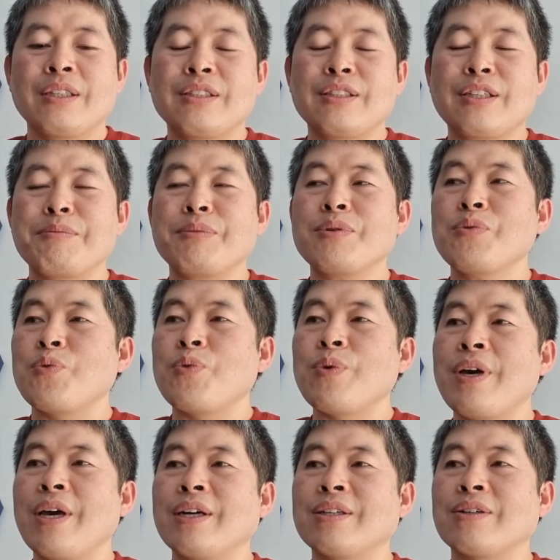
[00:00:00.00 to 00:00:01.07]
그 사람들은
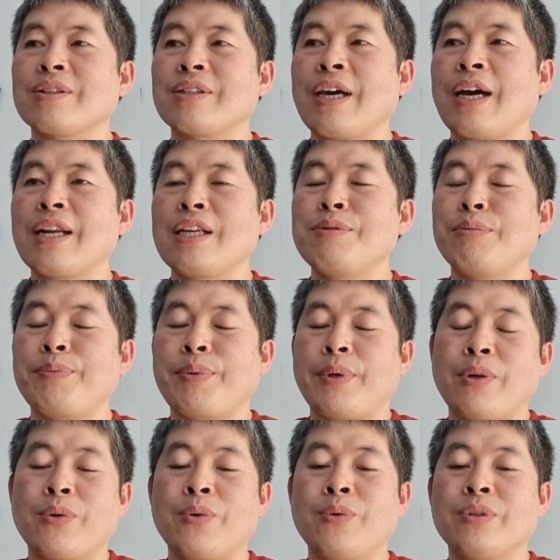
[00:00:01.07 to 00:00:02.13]
왜 그렇게 하나님을
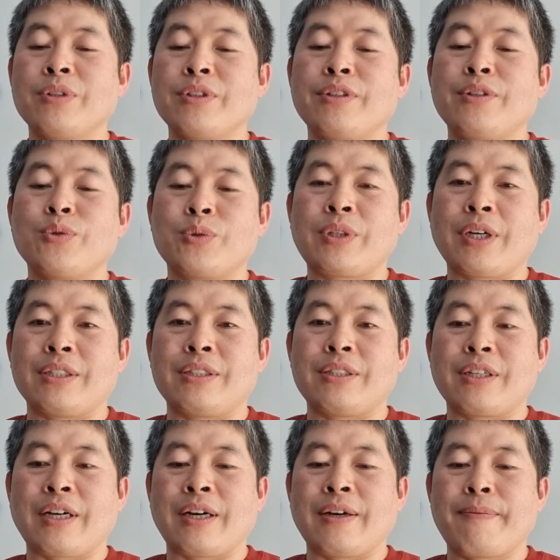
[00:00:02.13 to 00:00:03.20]
버리고 그것을
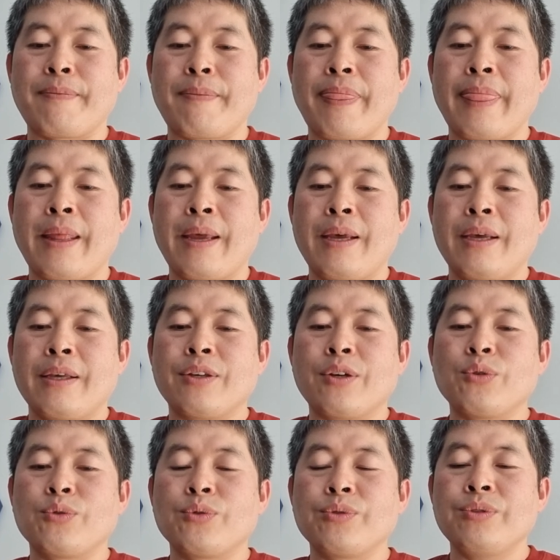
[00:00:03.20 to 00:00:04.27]
쫓아갔을까?
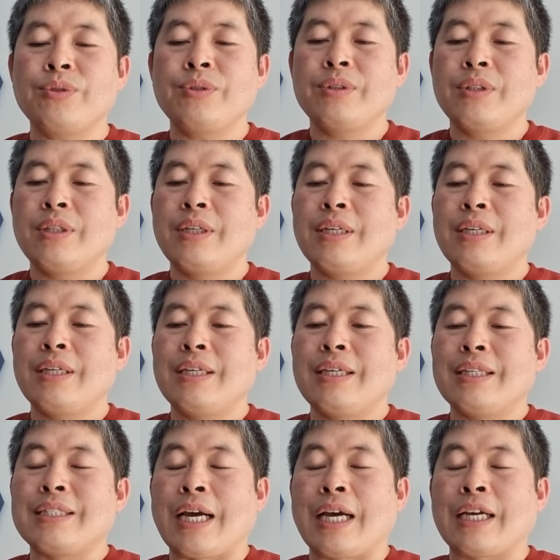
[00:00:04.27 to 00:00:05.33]
결국은
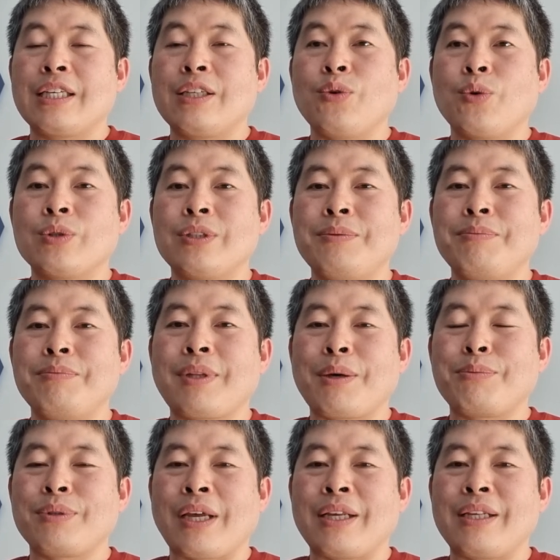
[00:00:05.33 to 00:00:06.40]
자기 욕심
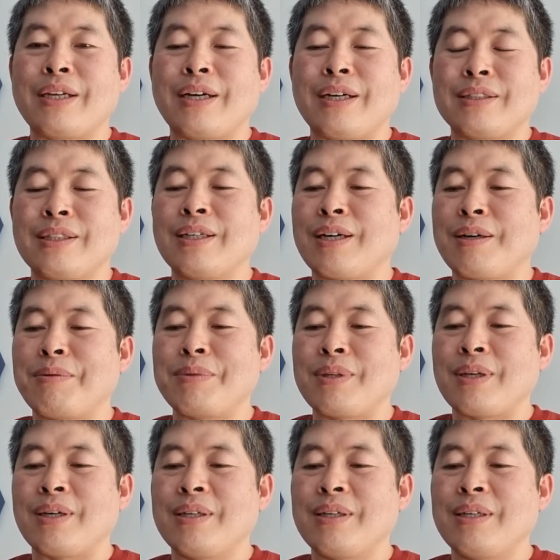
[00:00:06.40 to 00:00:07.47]
때문 아닐까
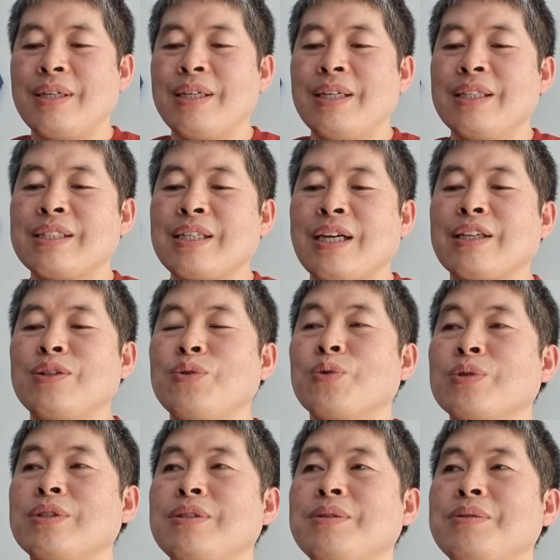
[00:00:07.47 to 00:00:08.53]
생각합니다. 자기
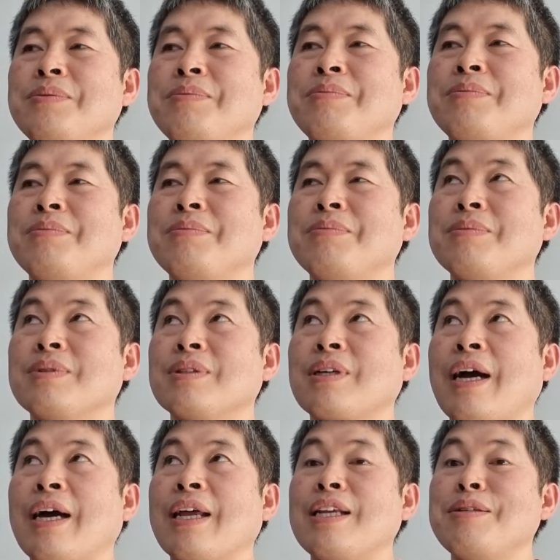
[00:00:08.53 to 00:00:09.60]
욕심,
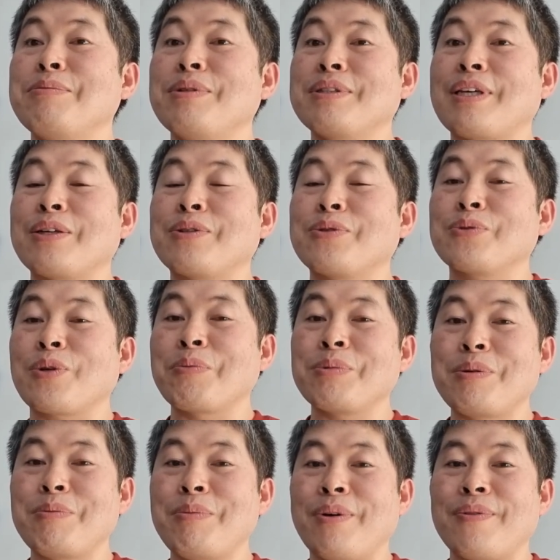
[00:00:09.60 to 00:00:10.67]
그러니까 하나님을 계속
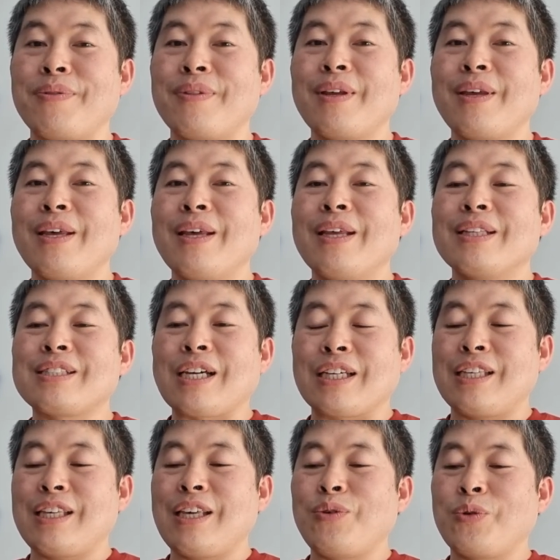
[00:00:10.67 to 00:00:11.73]
섬기면
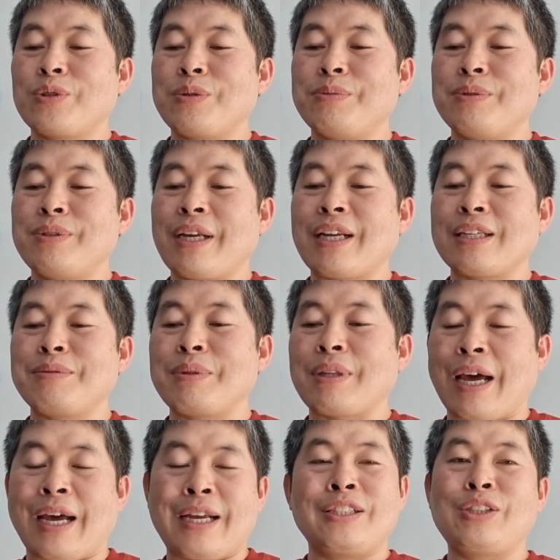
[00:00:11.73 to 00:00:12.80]
자기의 욕심을 하나님이
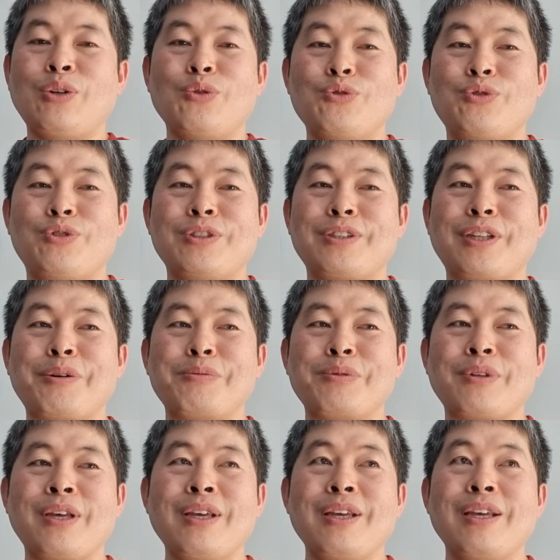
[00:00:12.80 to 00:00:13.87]
다 안 채워주시기
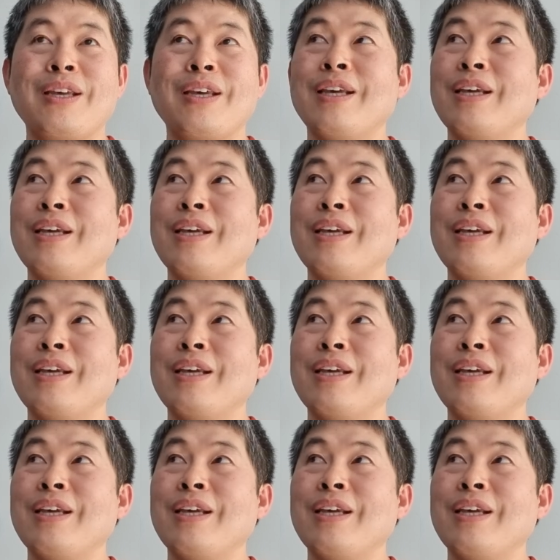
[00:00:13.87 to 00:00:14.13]
때문에